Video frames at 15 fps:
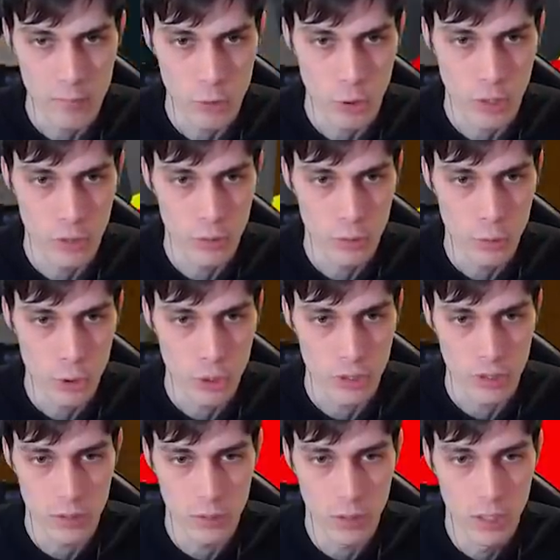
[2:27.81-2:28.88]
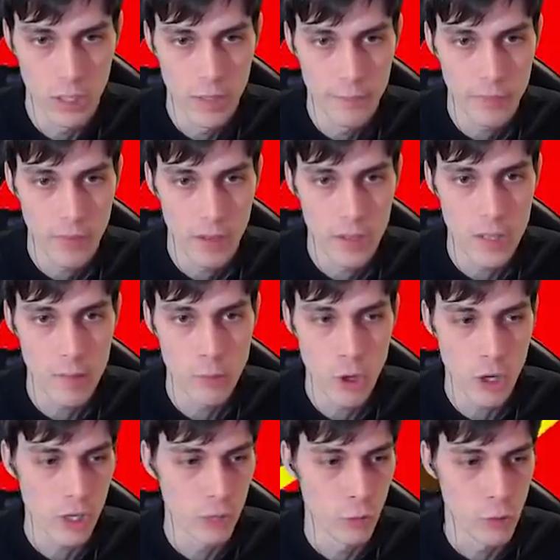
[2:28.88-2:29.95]
немного, но тоже...
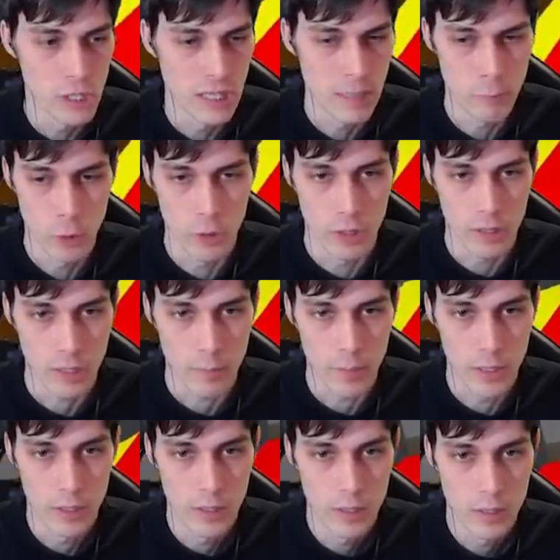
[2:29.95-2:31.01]
Немного, но не намного, как бы.